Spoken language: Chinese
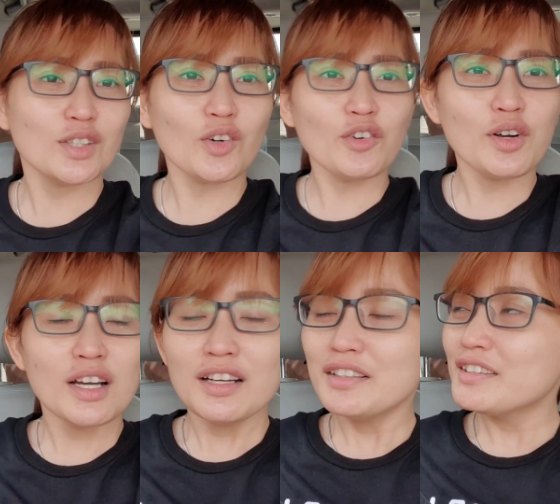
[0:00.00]
都。
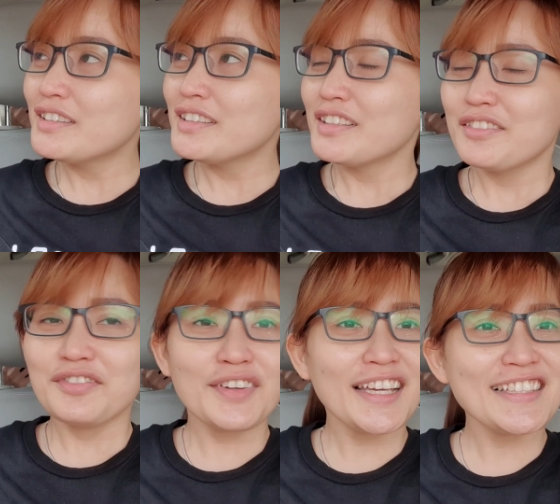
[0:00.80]

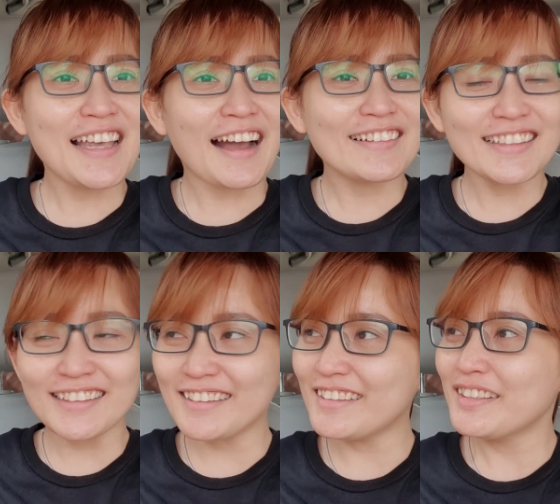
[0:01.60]
非常
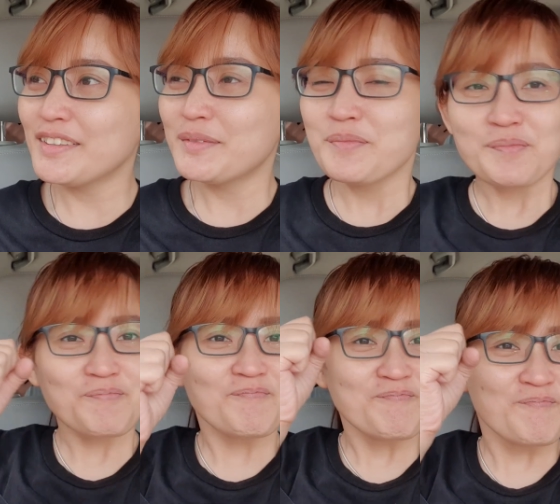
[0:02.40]
的
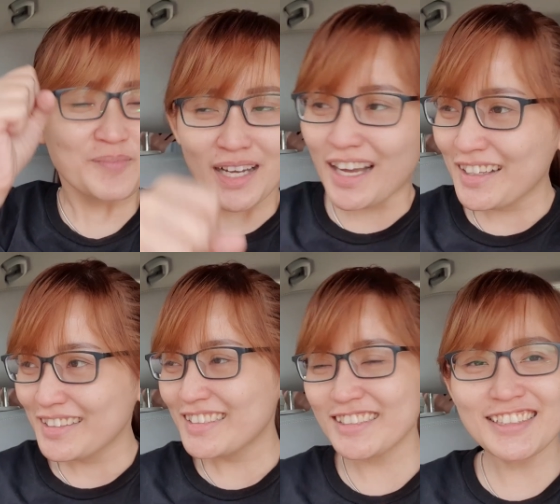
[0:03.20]

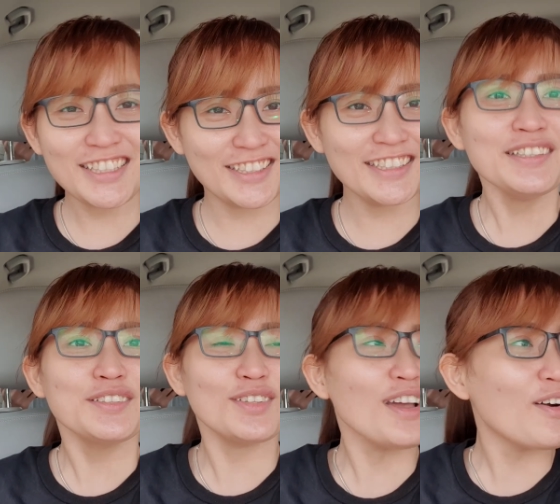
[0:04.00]
支持，
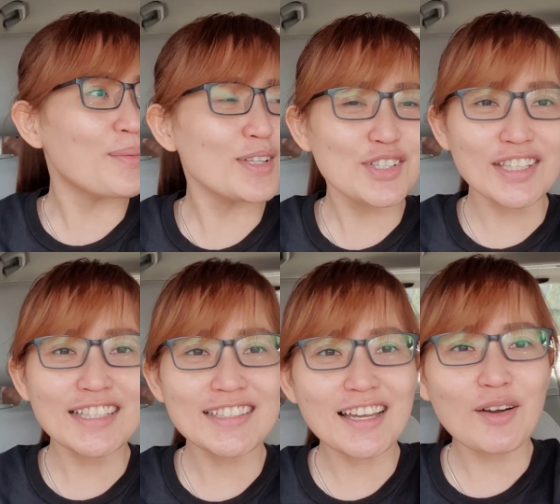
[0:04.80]
所以我们决定
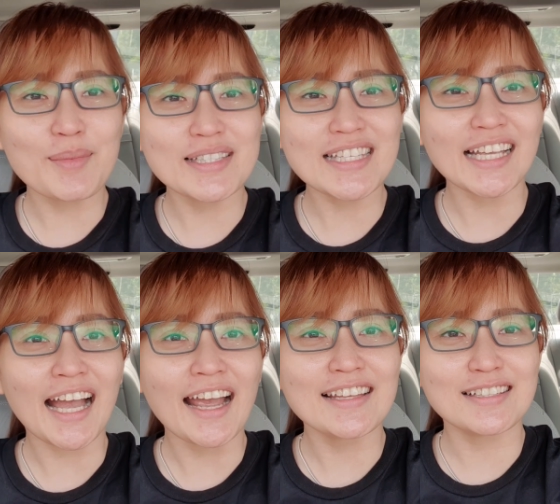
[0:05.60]
现在我们自己
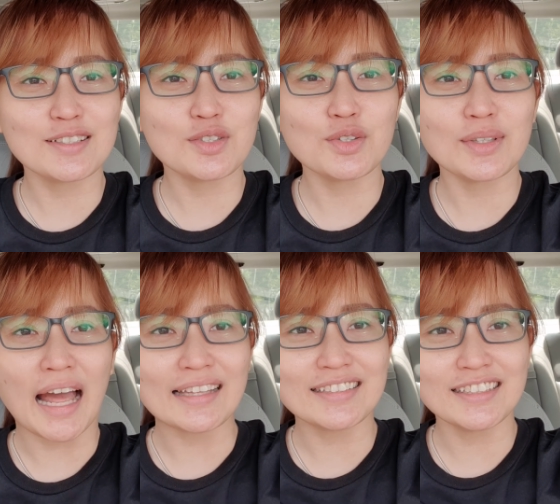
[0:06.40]
开车去
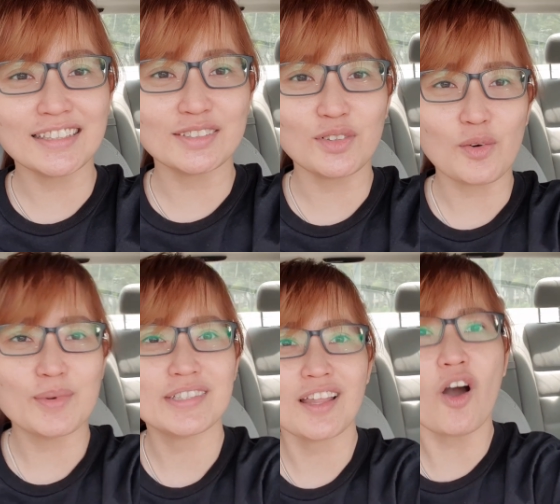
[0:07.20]
拿车，所以我
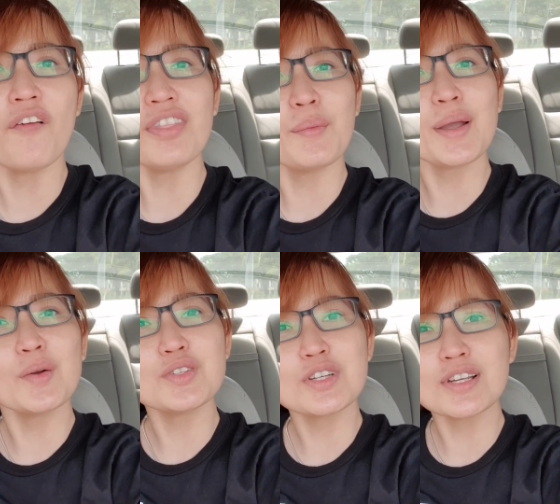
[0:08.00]
们现在 on the way
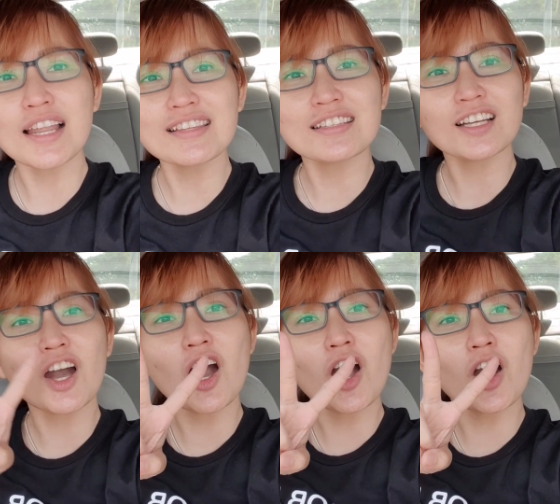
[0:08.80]
过去，let's
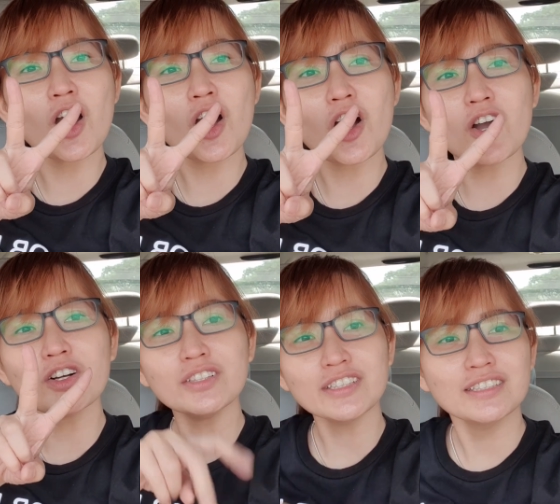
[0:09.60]
go。